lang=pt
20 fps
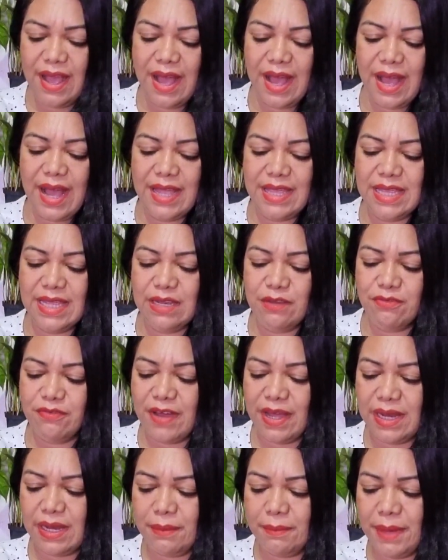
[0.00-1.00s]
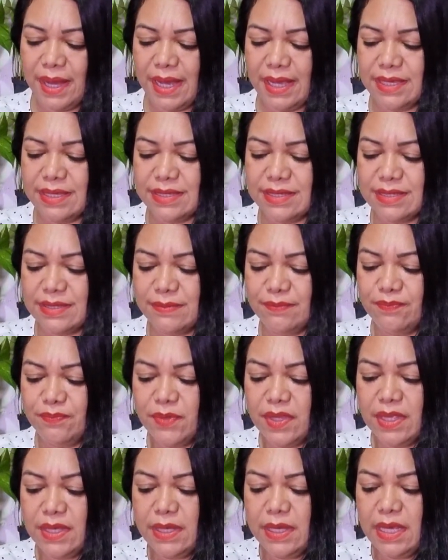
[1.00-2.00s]
Aí ele fala mais.
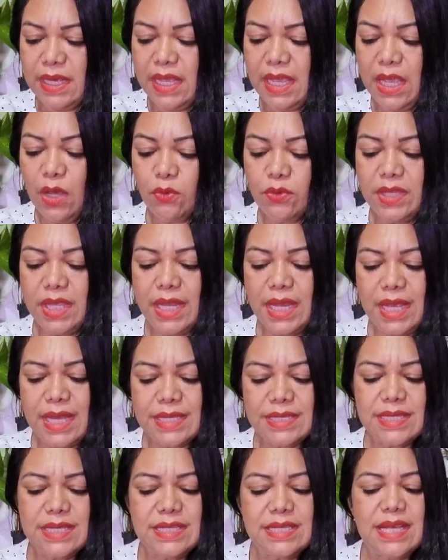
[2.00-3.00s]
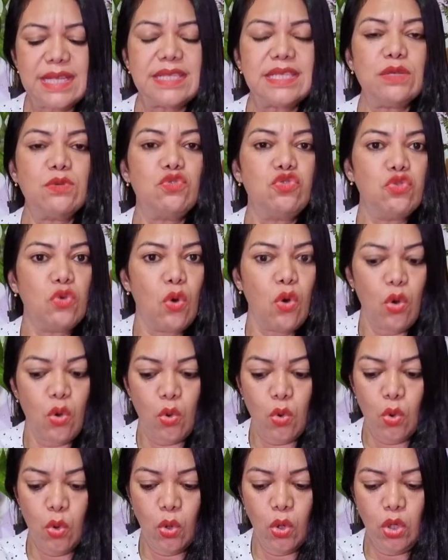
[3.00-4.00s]
Eu terei a sensação de
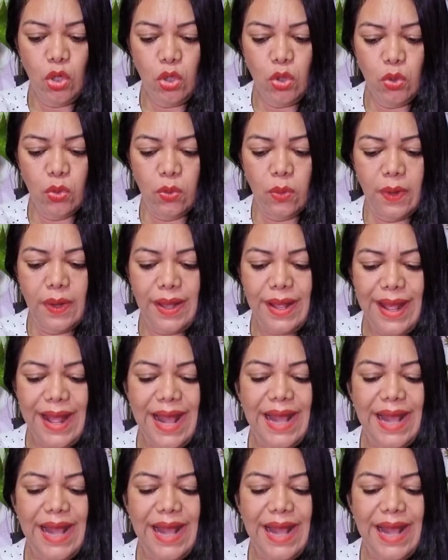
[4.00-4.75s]
orgulho,